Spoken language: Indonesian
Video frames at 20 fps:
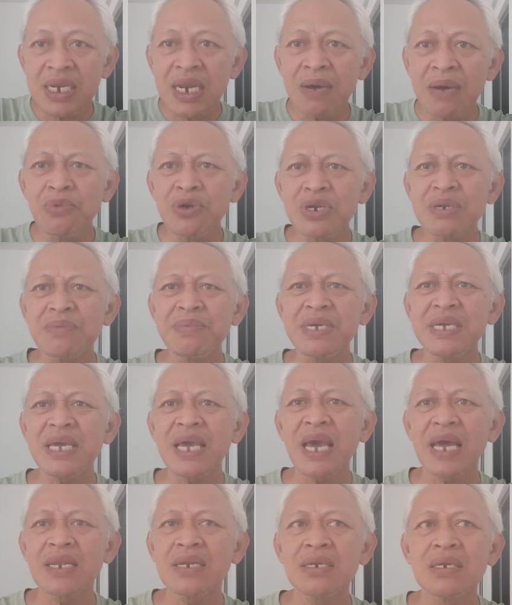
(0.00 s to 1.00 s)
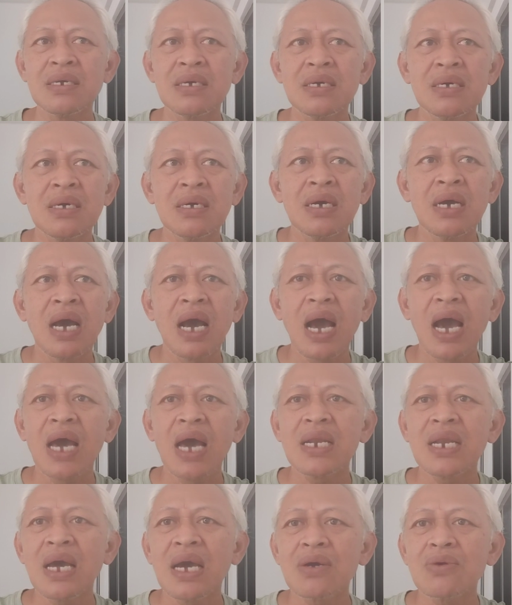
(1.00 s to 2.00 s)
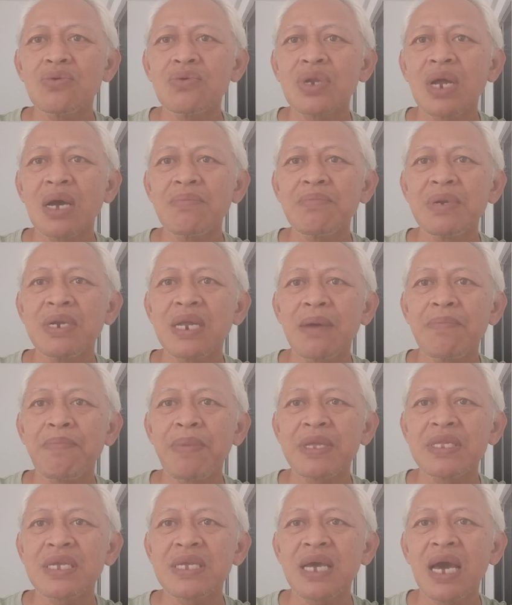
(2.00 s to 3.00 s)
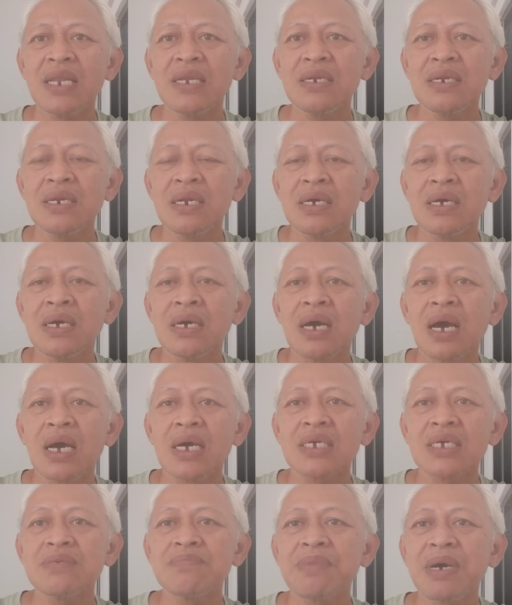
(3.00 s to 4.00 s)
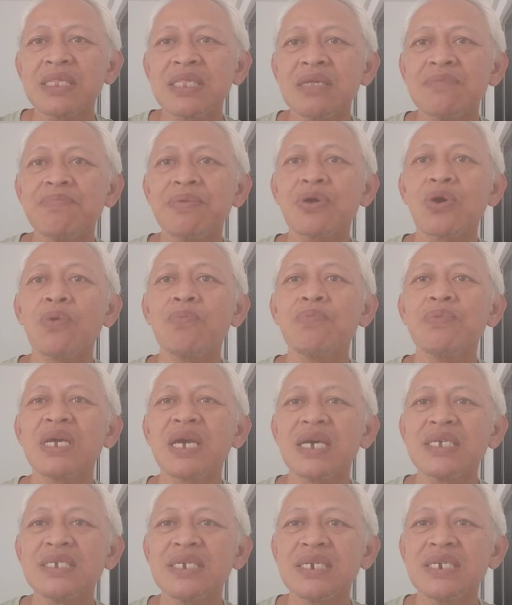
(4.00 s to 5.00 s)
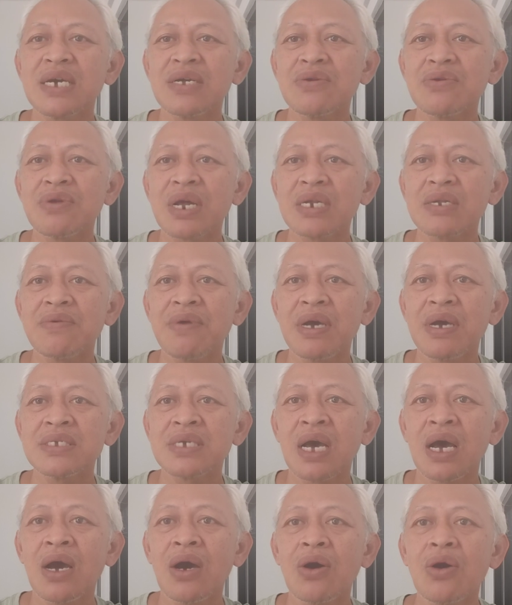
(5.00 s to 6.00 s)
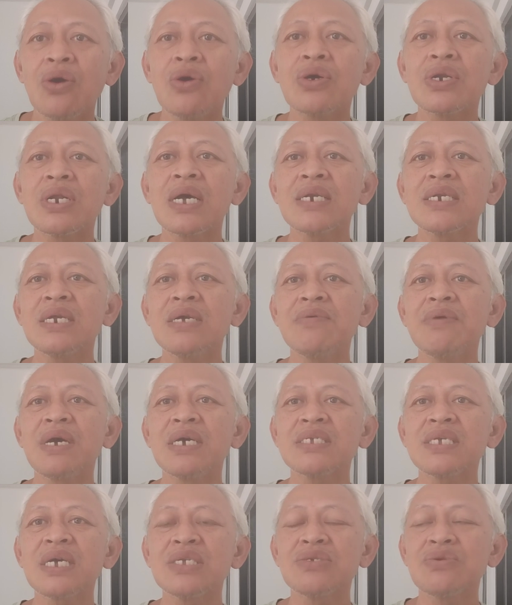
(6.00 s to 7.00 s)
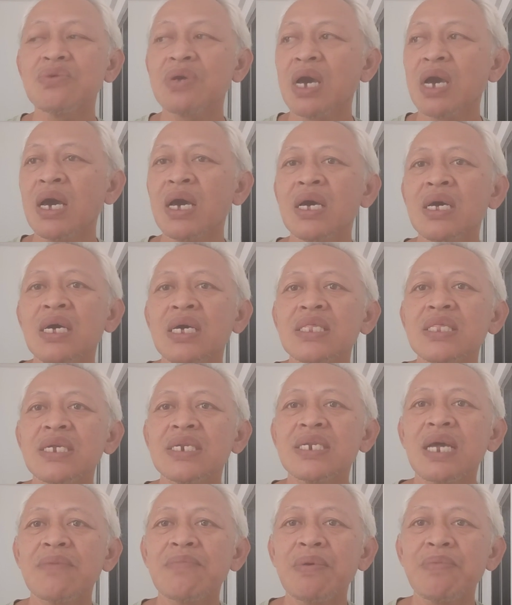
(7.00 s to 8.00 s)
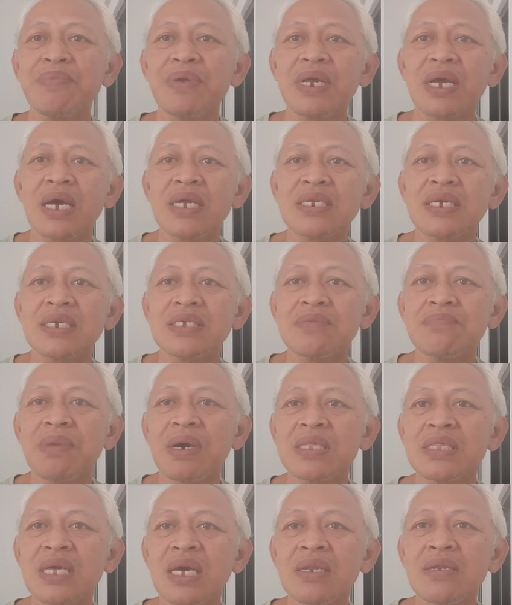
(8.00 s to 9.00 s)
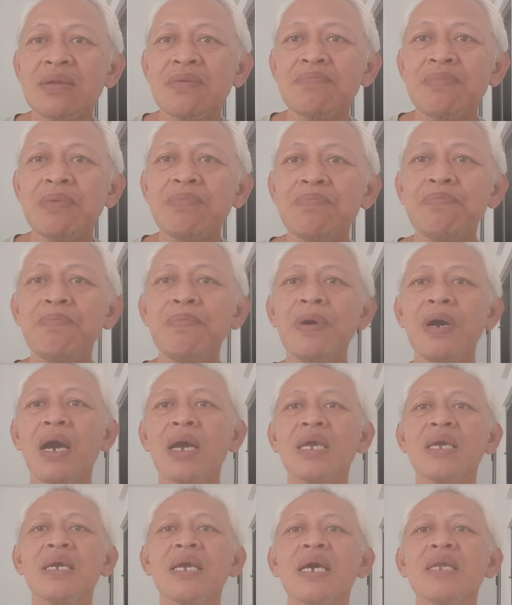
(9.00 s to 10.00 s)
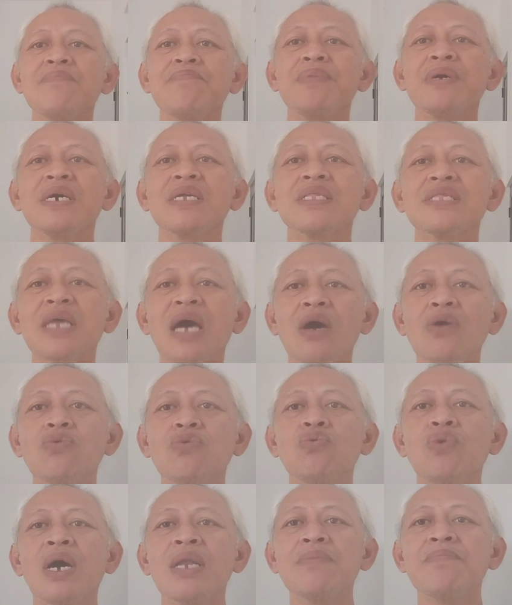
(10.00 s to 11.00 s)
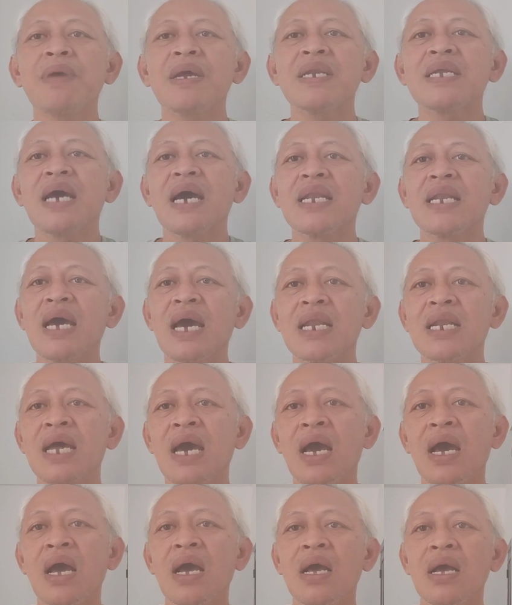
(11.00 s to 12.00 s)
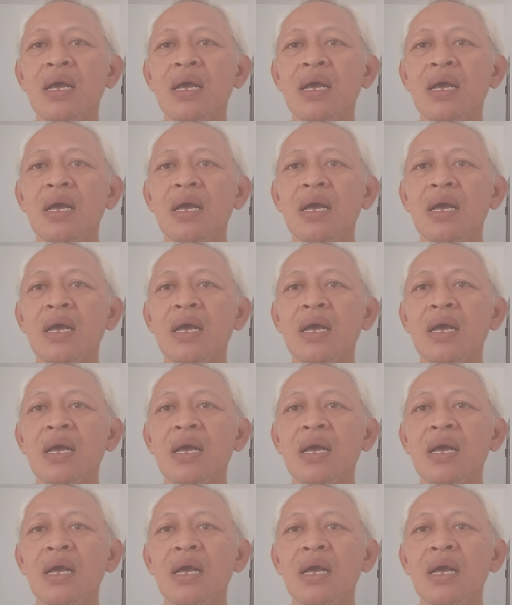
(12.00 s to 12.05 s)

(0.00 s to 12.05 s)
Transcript: namun demikian anak kurang mendapatkan eh, kesempatan berkomunikasi dengan orang dewasa. Orang dewasa juga tidak memberikan kesempatan membagikan pengetahuan pada anak-anak.